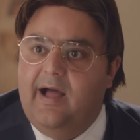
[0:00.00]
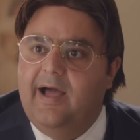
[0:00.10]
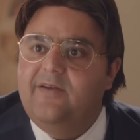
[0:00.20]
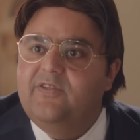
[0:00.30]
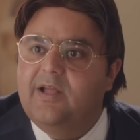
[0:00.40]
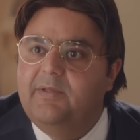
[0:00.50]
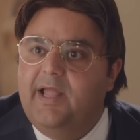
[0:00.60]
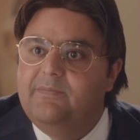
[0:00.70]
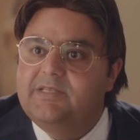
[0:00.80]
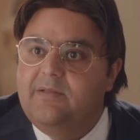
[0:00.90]
عارف إنك
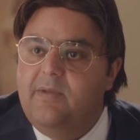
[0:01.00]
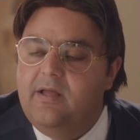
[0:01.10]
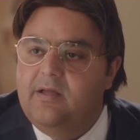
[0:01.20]
بتحب سلمى؟